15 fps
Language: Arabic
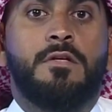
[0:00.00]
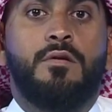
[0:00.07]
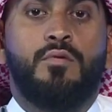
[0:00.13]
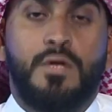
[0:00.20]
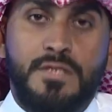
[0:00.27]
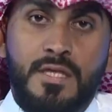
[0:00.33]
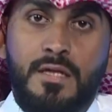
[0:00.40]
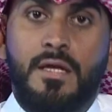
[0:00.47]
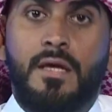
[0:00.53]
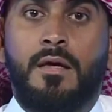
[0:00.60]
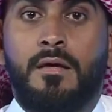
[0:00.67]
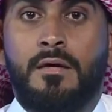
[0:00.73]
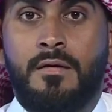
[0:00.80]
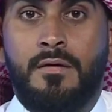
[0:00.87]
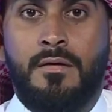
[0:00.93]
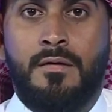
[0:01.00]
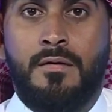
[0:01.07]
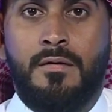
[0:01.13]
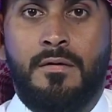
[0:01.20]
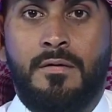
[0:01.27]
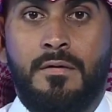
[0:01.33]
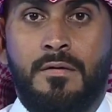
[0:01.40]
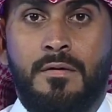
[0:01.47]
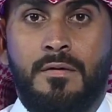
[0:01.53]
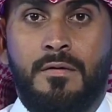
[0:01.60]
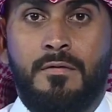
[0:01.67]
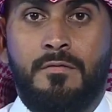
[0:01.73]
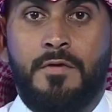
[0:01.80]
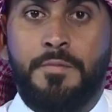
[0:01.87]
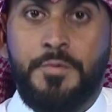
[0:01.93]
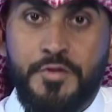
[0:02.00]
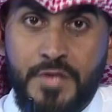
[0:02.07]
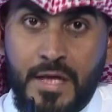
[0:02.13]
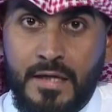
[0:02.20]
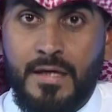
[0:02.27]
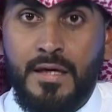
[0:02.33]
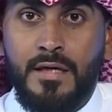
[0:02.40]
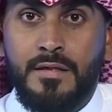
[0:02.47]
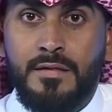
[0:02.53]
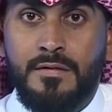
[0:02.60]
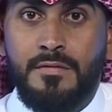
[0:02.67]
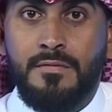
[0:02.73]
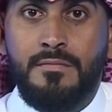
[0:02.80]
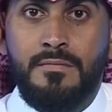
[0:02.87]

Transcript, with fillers: الوطني فبالتأكيد